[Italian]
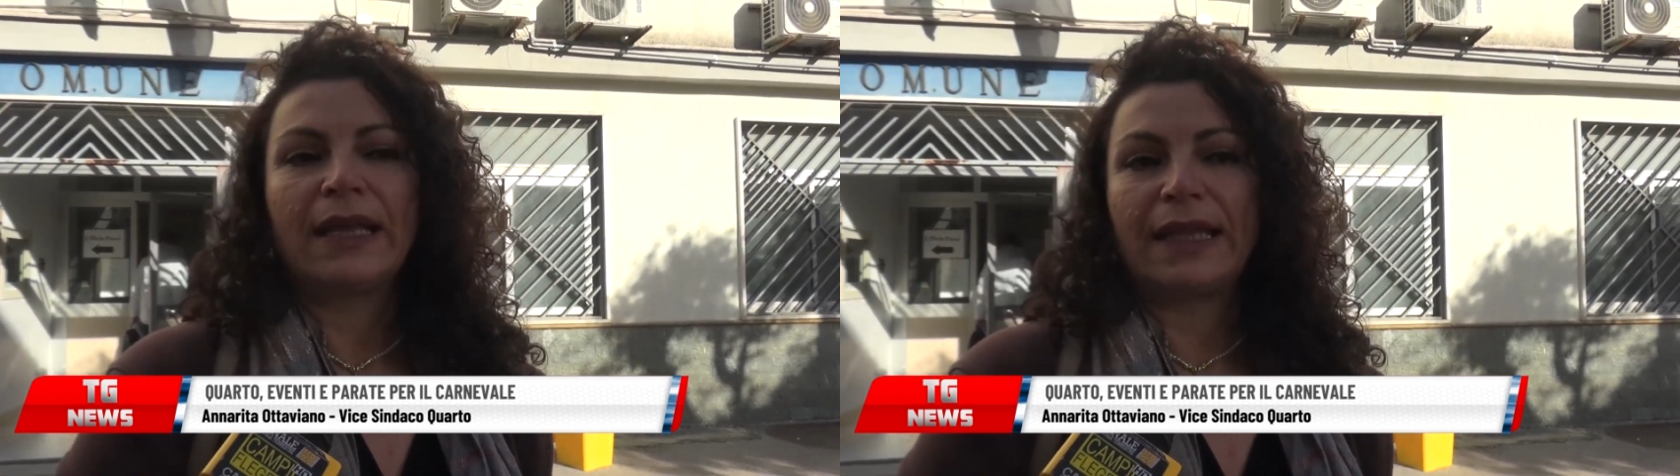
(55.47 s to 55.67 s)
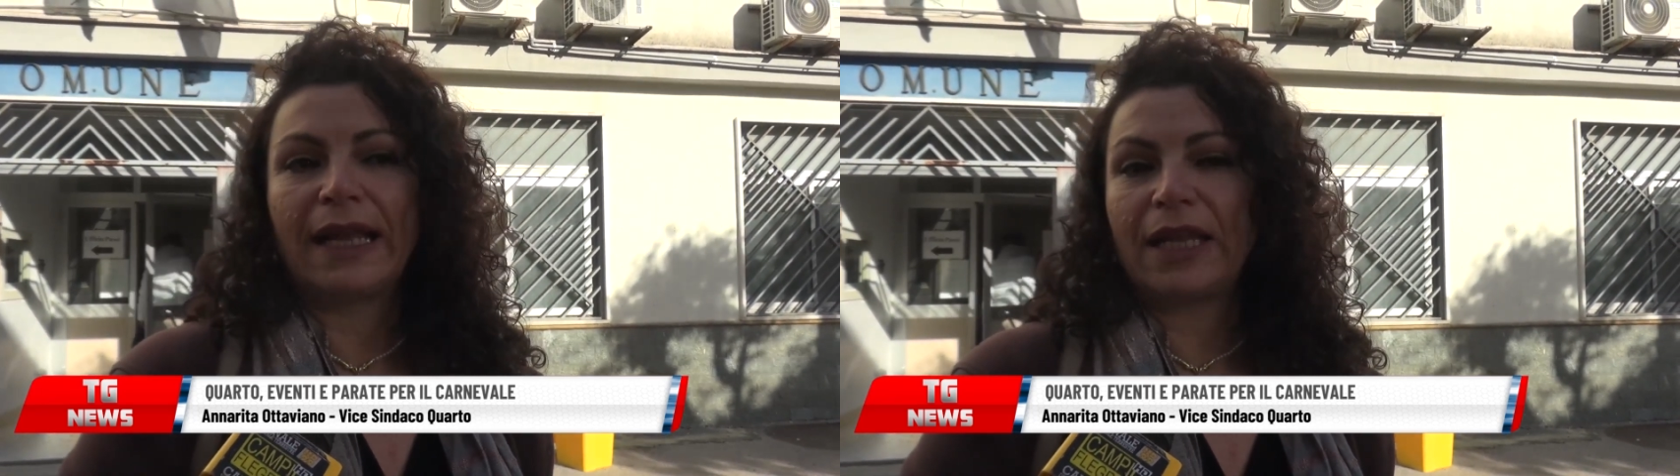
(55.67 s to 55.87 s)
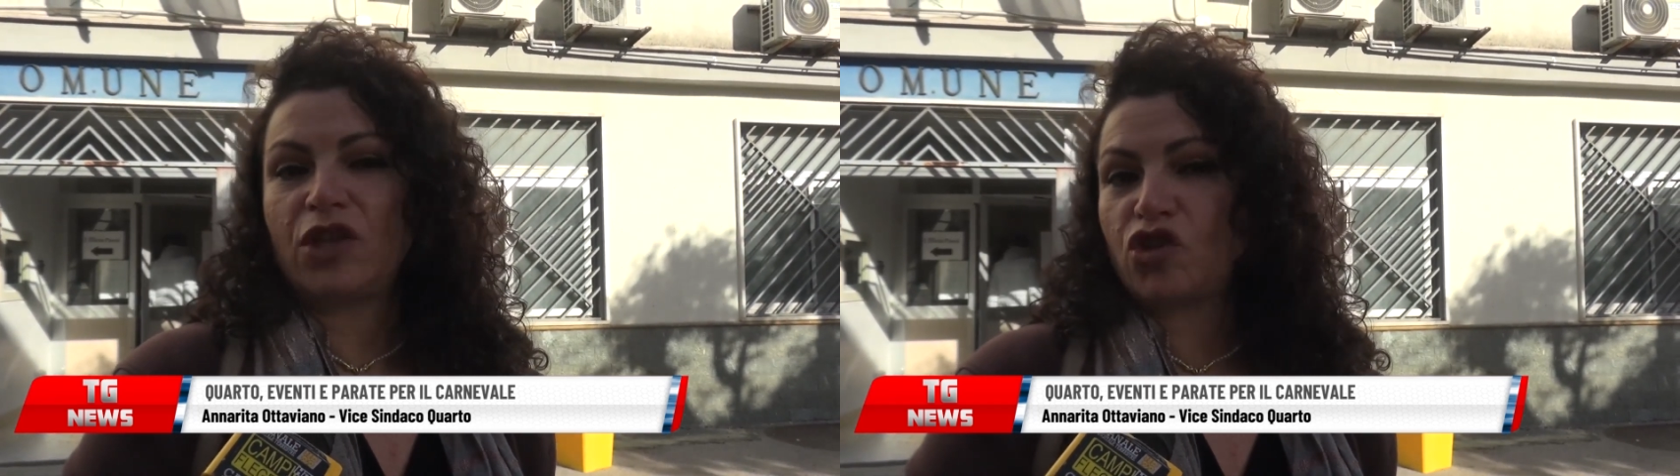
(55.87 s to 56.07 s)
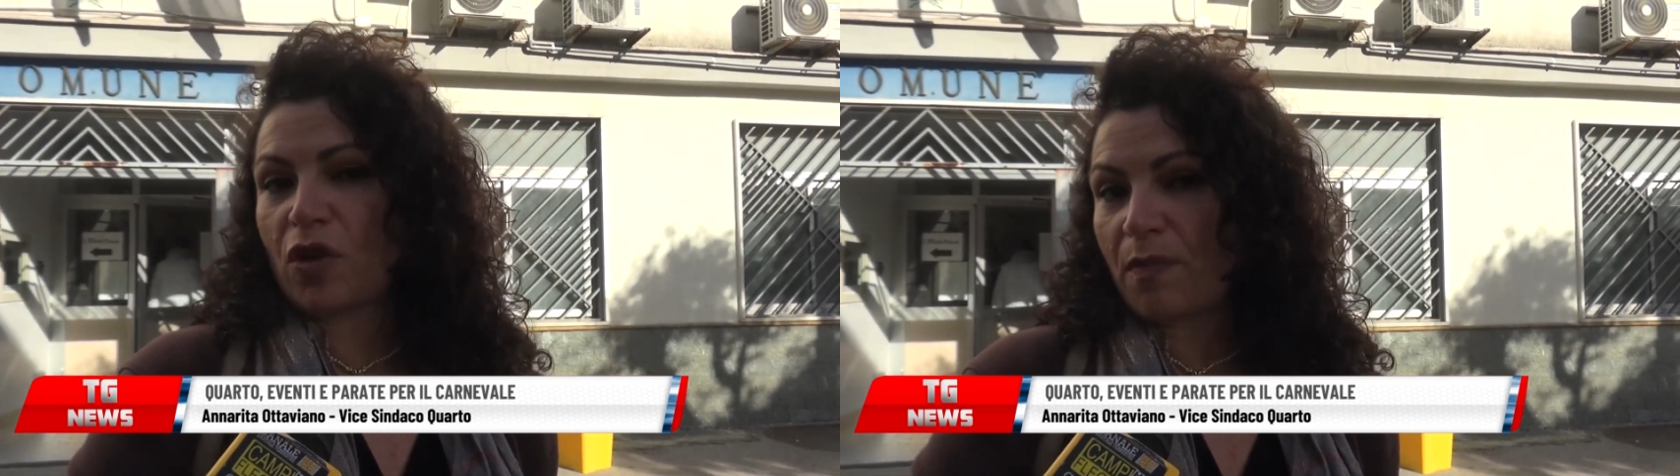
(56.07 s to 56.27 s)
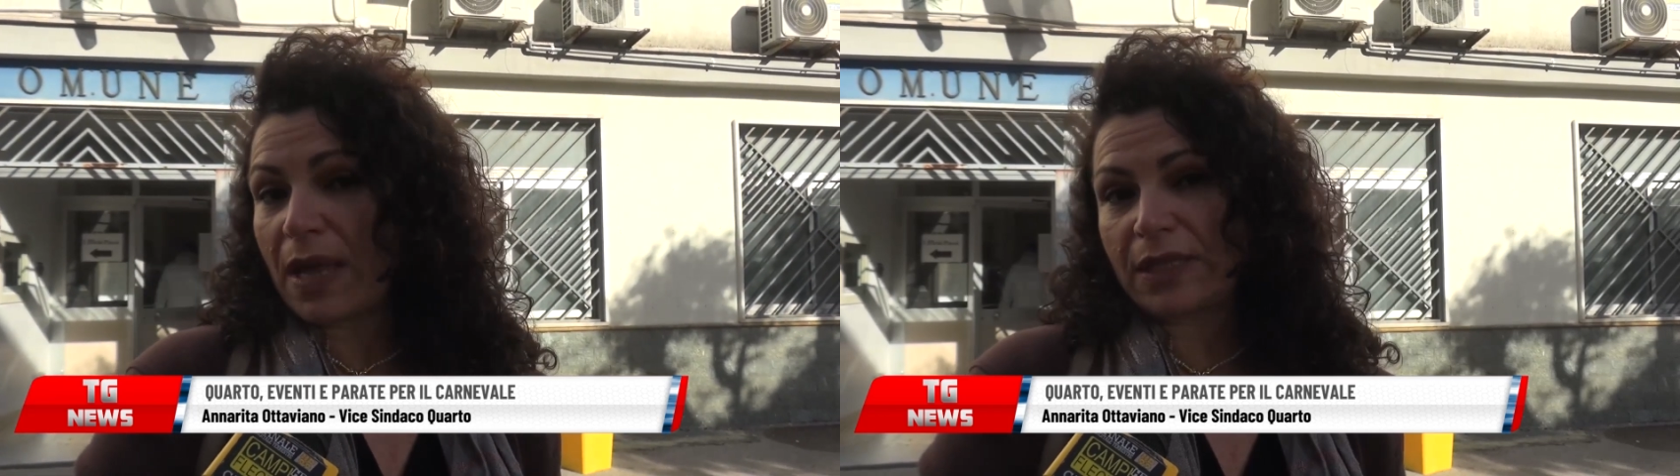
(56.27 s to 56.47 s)
dalle
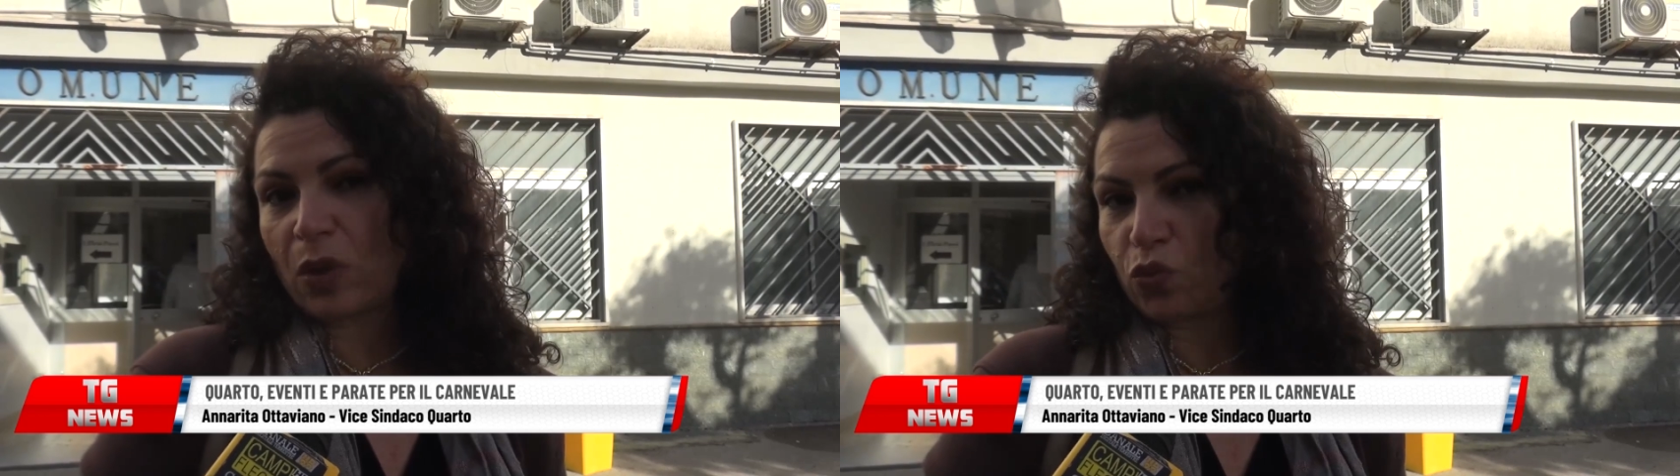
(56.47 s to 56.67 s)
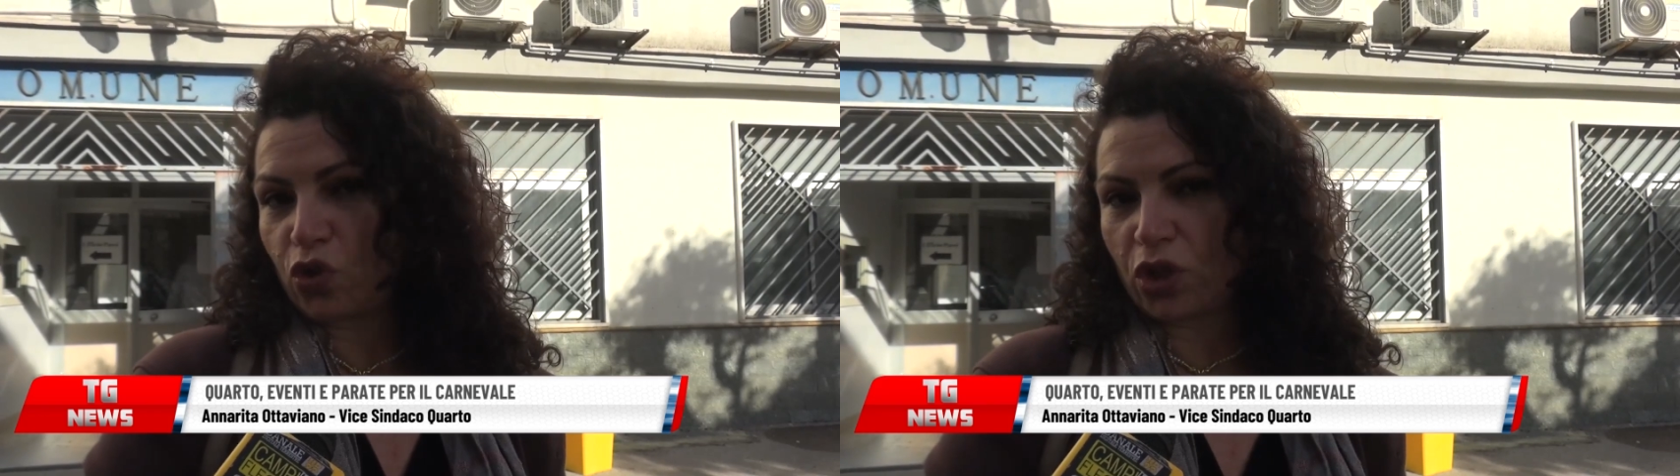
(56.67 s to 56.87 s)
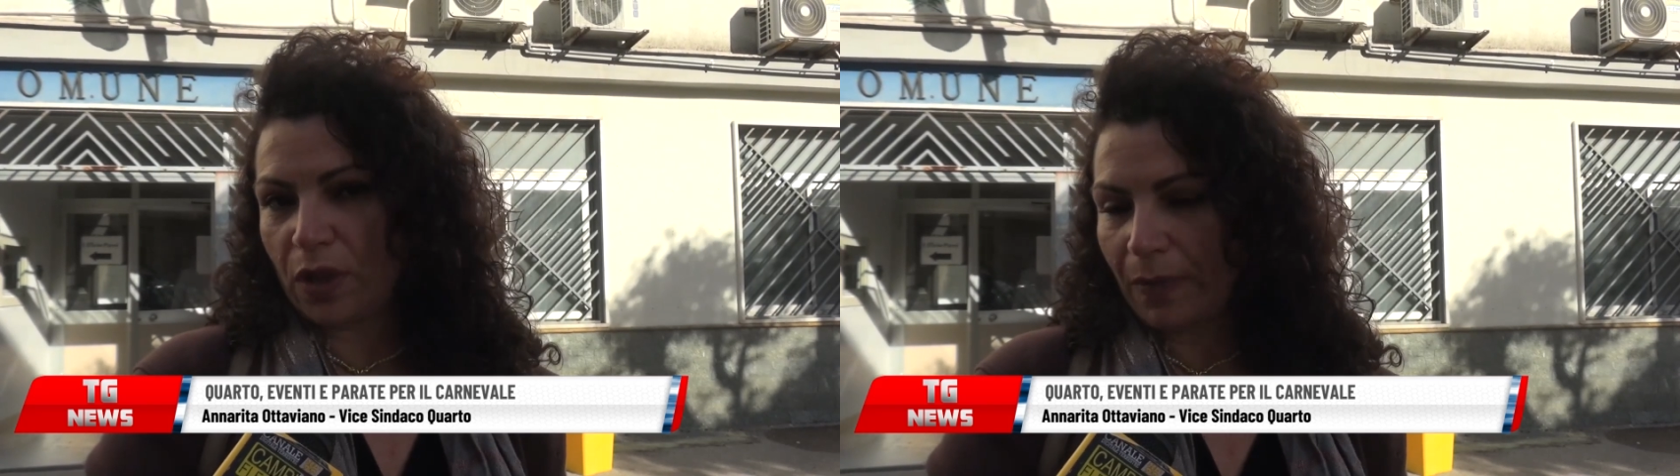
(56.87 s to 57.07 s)
10.30 a 11